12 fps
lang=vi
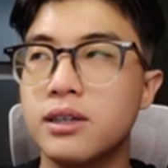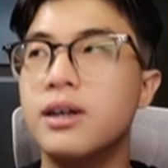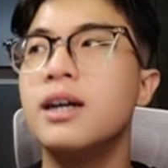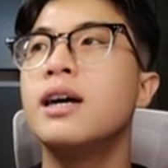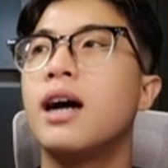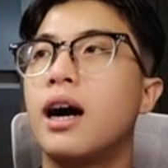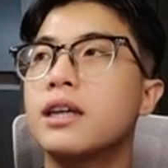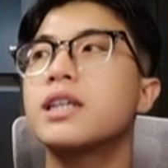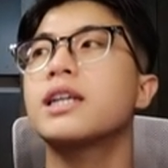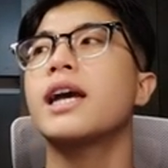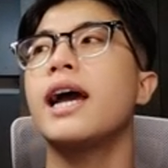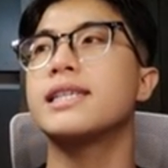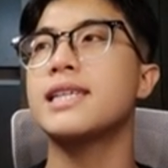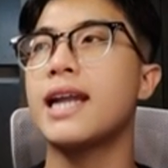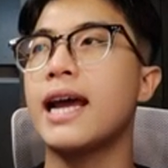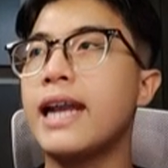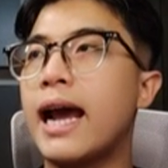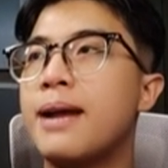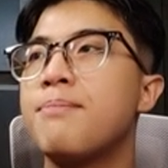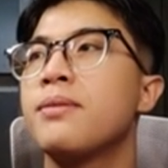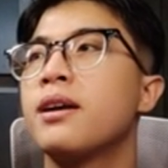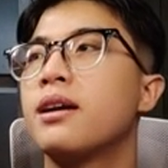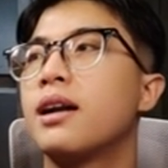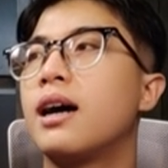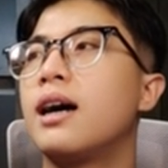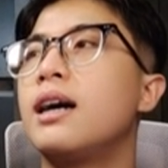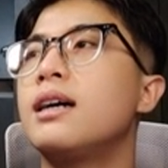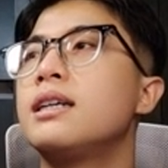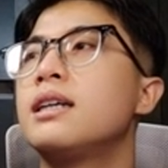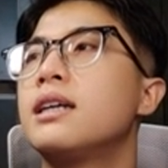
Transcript: nữa ở trên cái hệ sinh thái này đó